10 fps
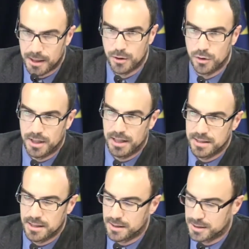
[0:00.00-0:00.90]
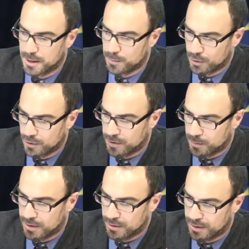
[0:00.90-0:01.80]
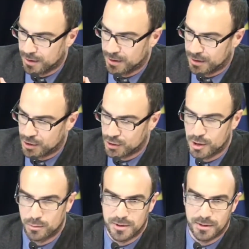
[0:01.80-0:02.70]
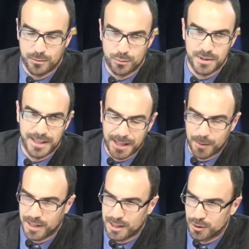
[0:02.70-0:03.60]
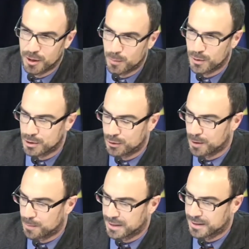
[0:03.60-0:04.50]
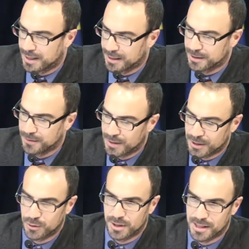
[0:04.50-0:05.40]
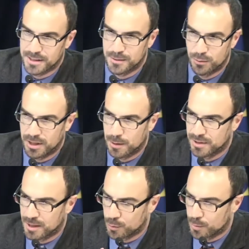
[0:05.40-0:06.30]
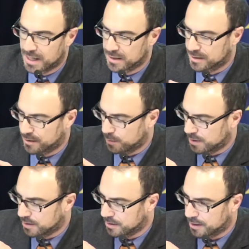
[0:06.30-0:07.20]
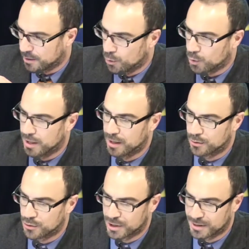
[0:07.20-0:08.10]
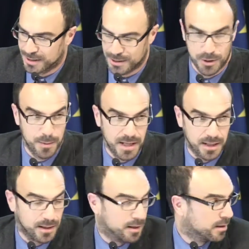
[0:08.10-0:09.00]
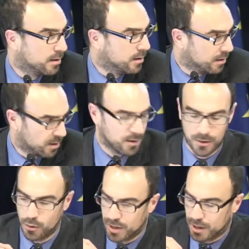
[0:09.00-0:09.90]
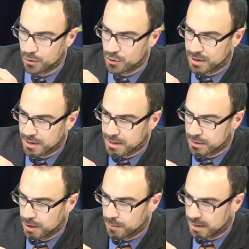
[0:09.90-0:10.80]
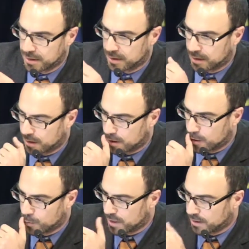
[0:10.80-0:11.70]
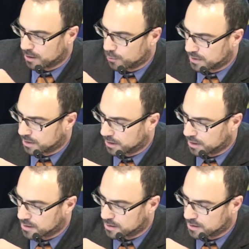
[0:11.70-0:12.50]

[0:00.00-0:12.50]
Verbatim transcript: ricorrenze, ad esempio che ovviamente ci sia un, un decremento dei pozzi non impattati verso le classi di vulnerabilità più basse, per dire, o che la concentrazione media, la concentrazione media aumenti all'aumentare la classe di